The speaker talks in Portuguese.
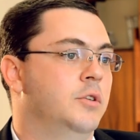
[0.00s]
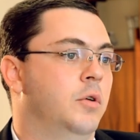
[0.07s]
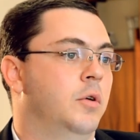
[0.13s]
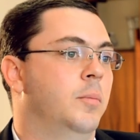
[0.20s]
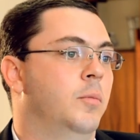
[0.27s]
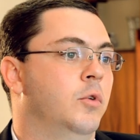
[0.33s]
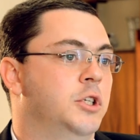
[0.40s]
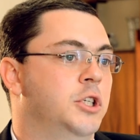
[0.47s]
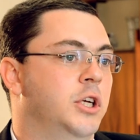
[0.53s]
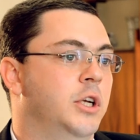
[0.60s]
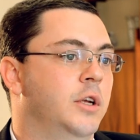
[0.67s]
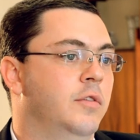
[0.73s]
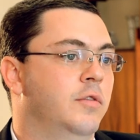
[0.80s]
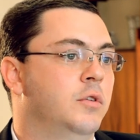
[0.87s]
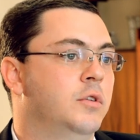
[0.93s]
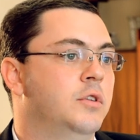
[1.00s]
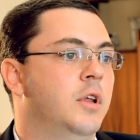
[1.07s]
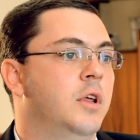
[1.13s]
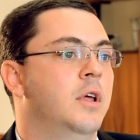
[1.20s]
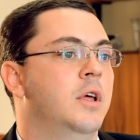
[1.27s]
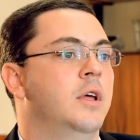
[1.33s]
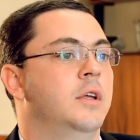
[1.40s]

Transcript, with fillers: ou emotivos,